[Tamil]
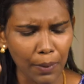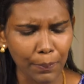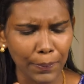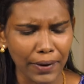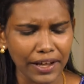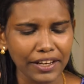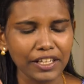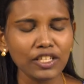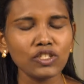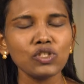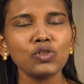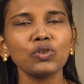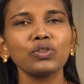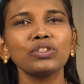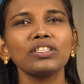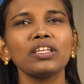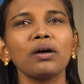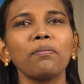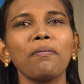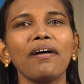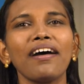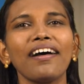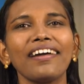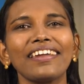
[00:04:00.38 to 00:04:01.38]

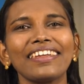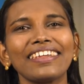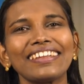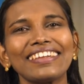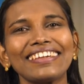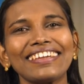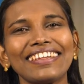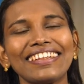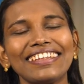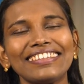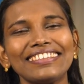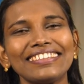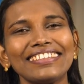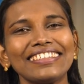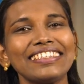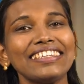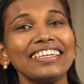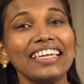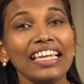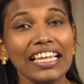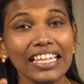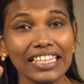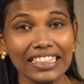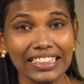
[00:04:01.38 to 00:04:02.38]
பரிசுத்தமா இருக்கிறது
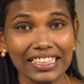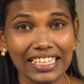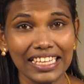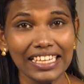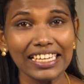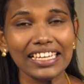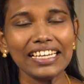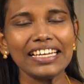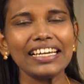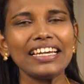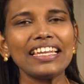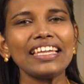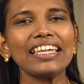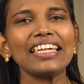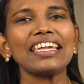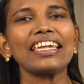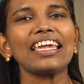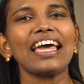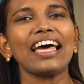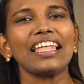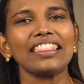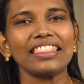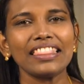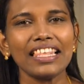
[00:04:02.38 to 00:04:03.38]
நீங்களே
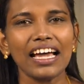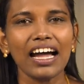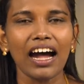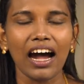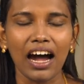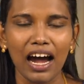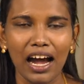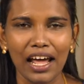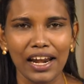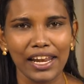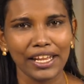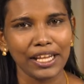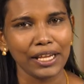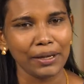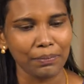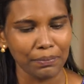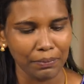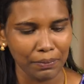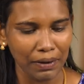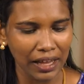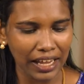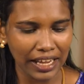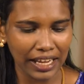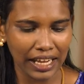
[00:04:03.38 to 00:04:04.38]
அந்த ஆலயம்
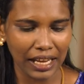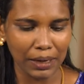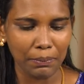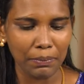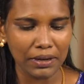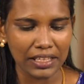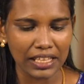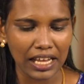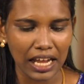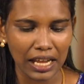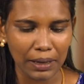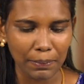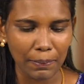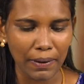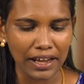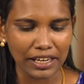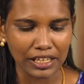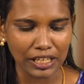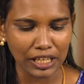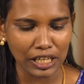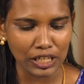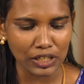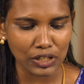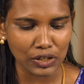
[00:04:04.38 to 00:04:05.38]
என்பதாய்
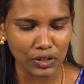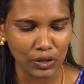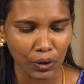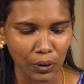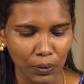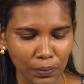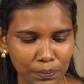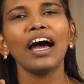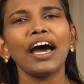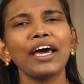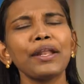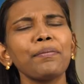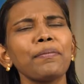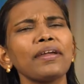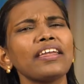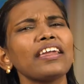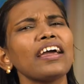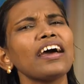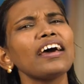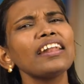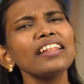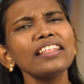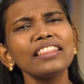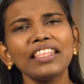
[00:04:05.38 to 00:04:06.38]
பார்க்கின்றோம்
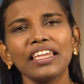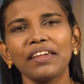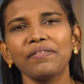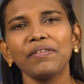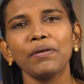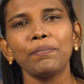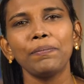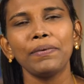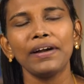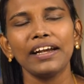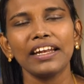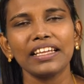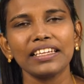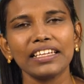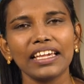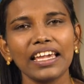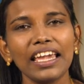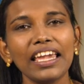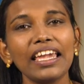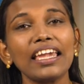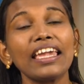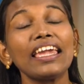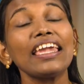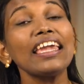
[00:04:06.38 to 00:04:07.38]
அருமையான தேவ
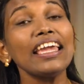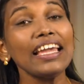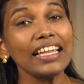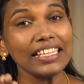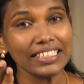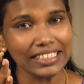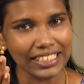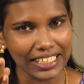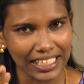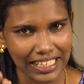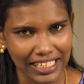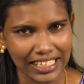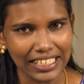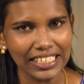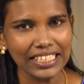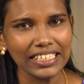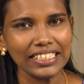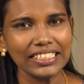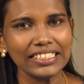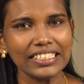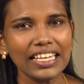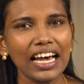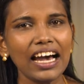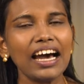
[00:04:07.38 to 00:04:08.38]
பிள்ளையே
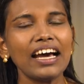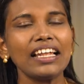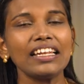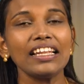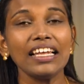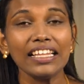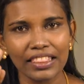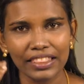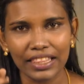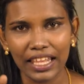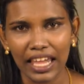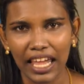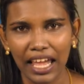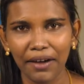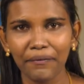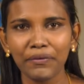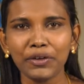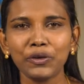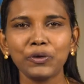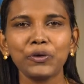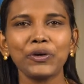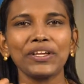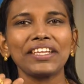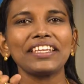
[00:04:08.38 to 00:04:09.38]
நீங்கள் தான்
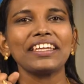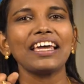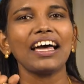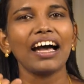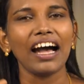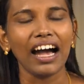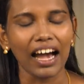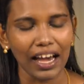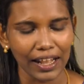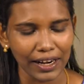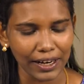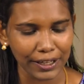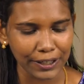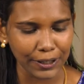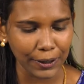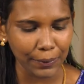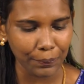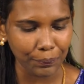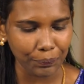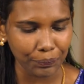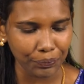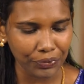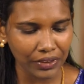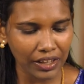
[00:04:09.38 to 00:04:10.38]
தேவனுடைய
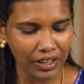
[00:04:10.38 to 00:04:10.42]
ஆலயம்